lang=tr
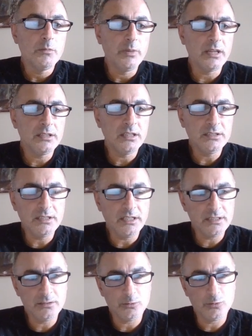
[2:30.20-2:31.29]

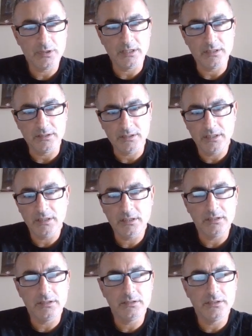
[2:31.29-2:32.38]
Beklentilerin üzerinde
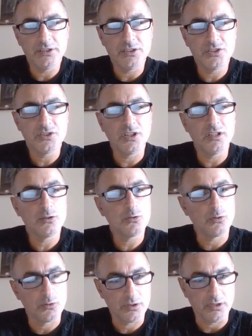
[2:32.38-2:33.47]
ikinci çeyrek
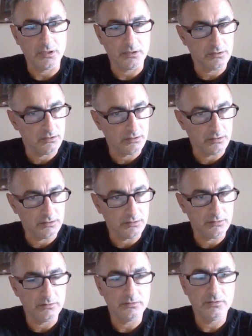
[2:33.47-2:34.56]
sonuçları
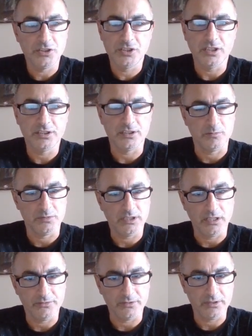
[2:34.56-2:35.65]
iş yatırım
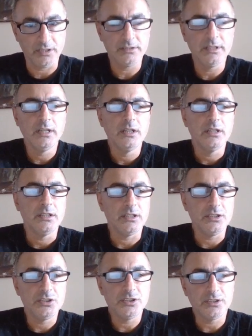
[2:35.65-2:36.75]
tarafından.
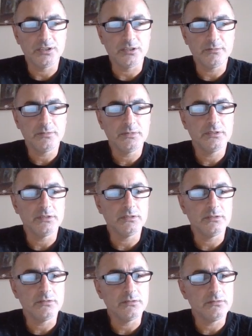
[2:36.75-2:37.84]
iş yatırım
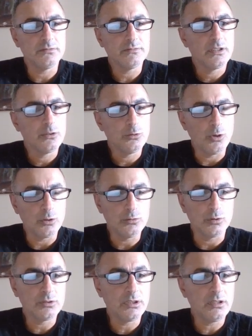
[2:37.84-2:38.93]

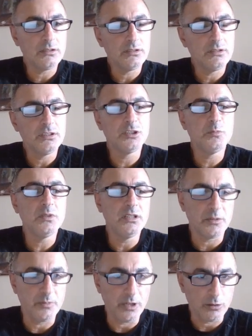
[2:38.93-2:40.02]
4.2
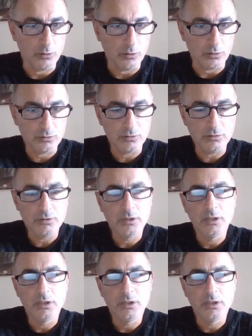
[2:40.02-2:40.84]
milyar bekliyordu.